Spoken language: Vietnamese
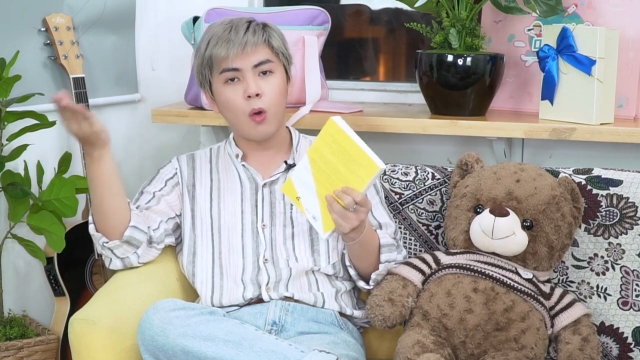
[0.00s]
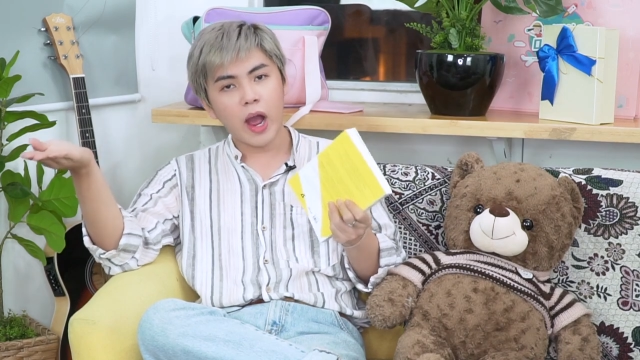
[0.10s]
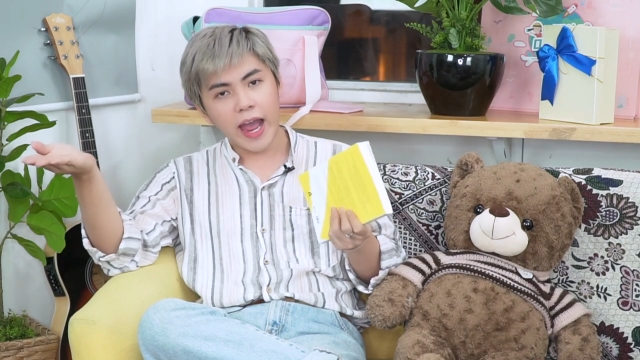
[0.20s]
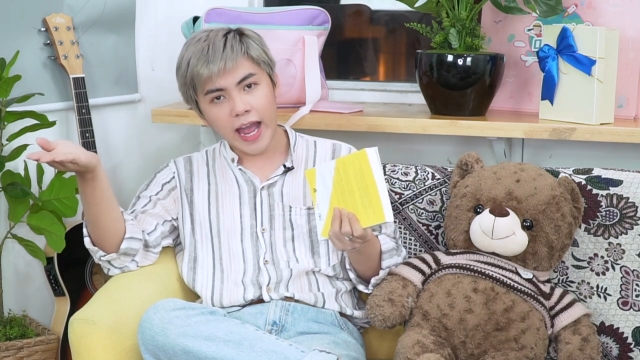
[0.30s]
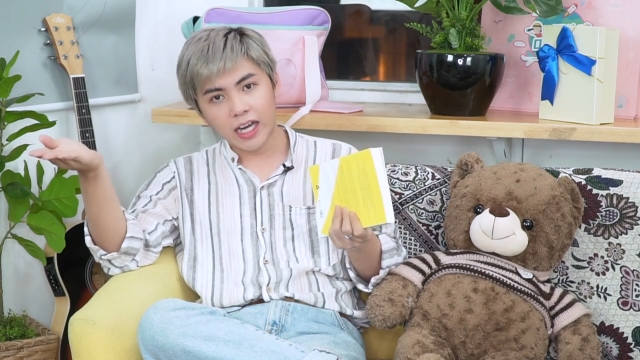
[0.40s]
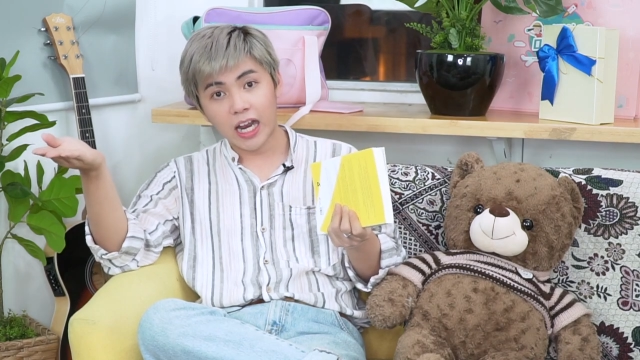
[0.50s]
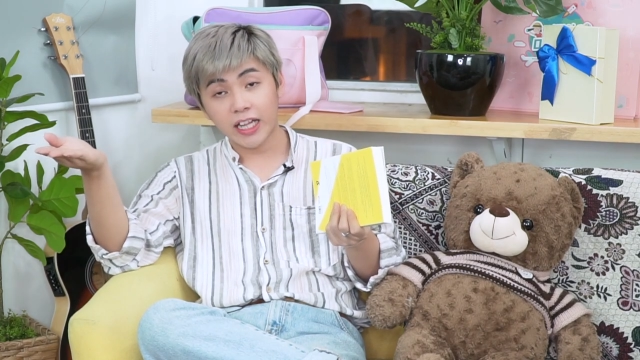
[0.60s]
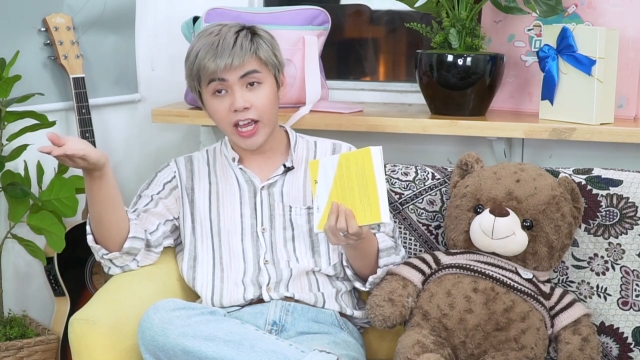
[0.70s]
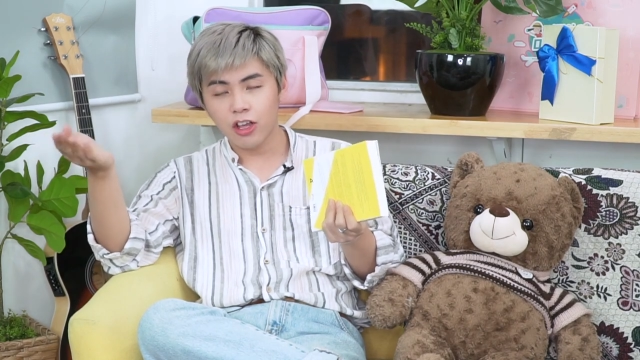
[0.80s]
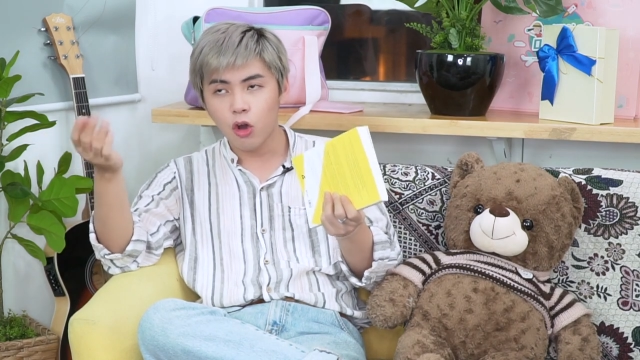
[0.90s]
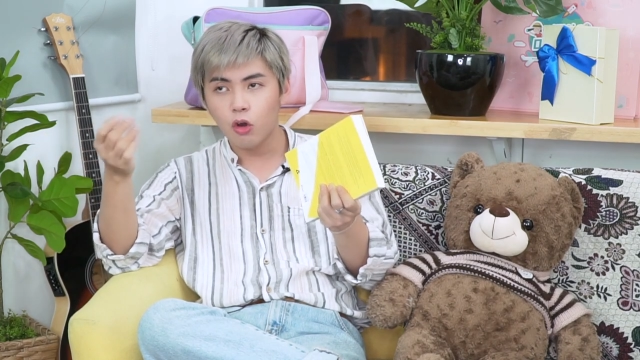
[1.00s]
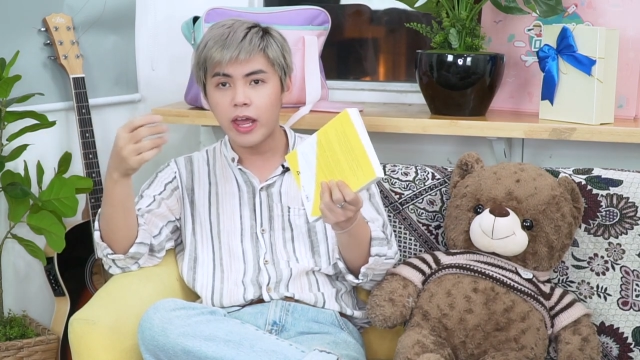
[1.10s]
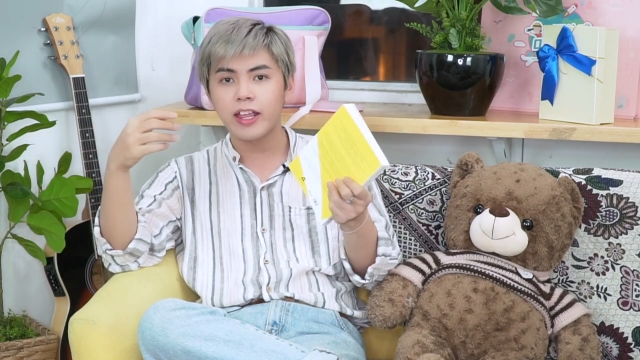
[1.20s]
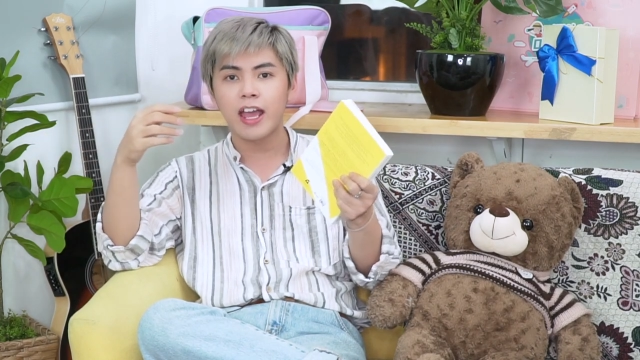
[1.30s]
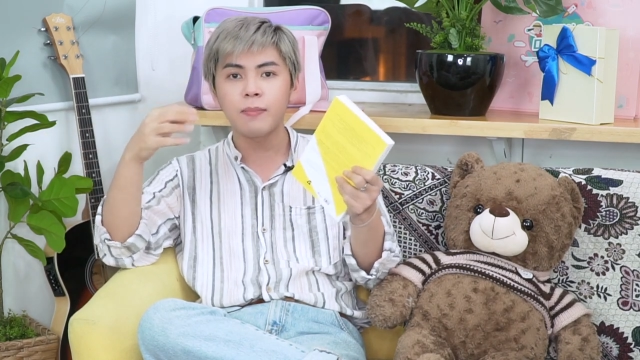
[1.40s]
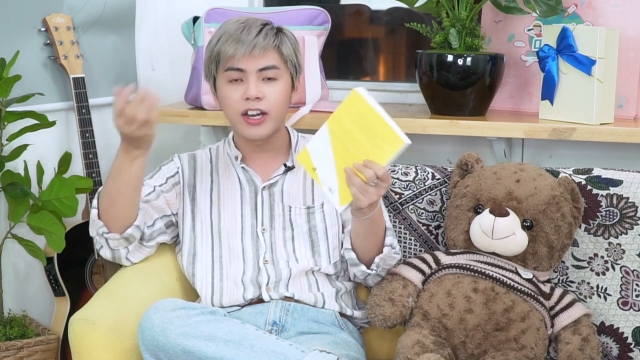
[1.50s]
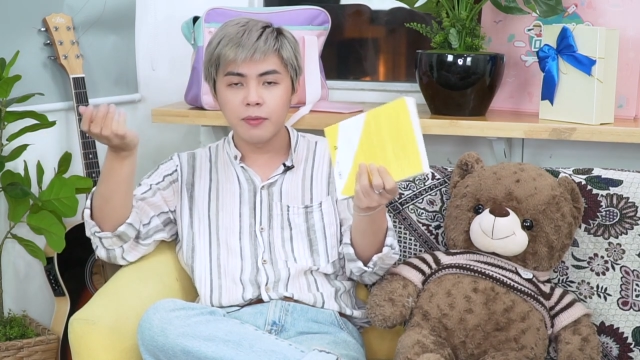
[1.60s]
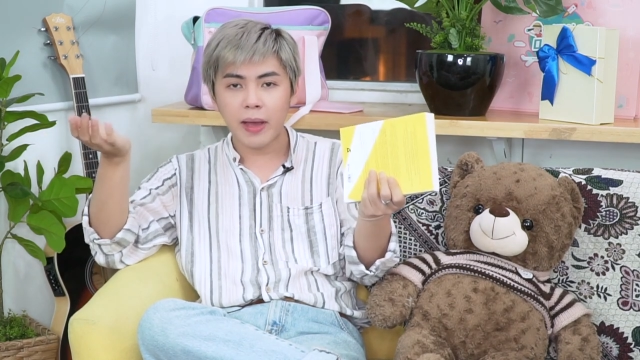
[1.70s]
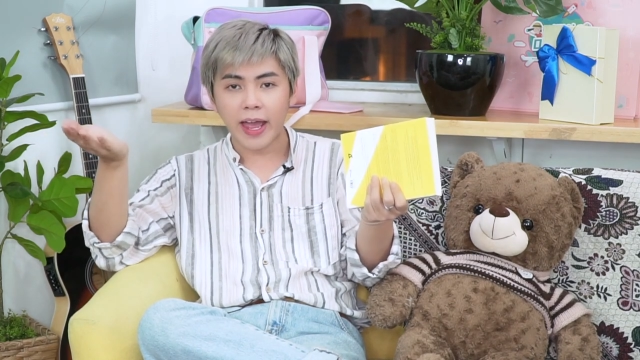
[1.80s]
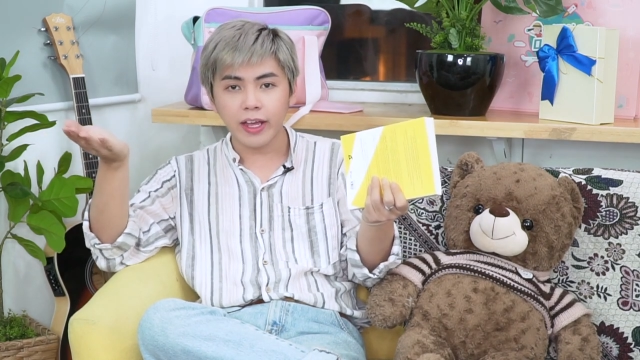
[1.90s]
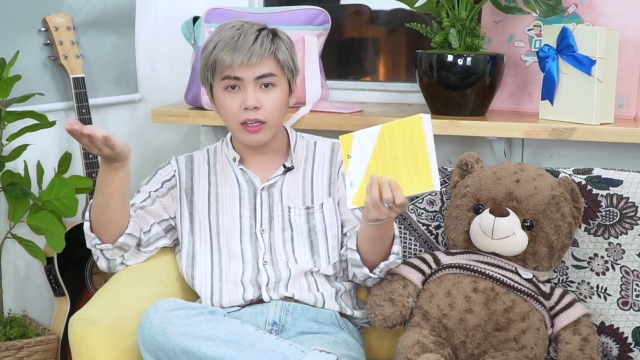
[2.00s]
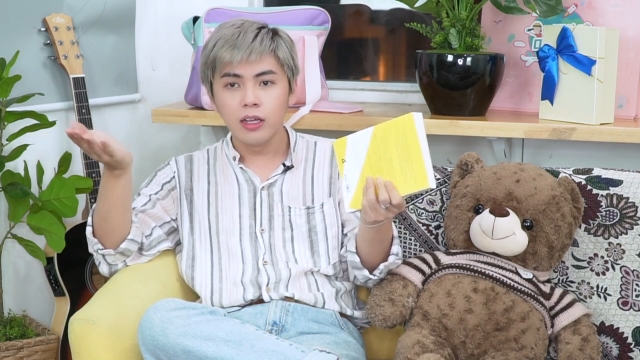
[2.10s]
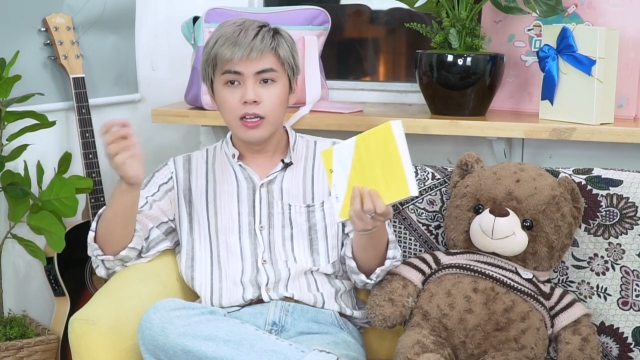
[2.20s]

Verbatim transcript: khoa hoặc là thầy cô đang giảng bài trên bảng á,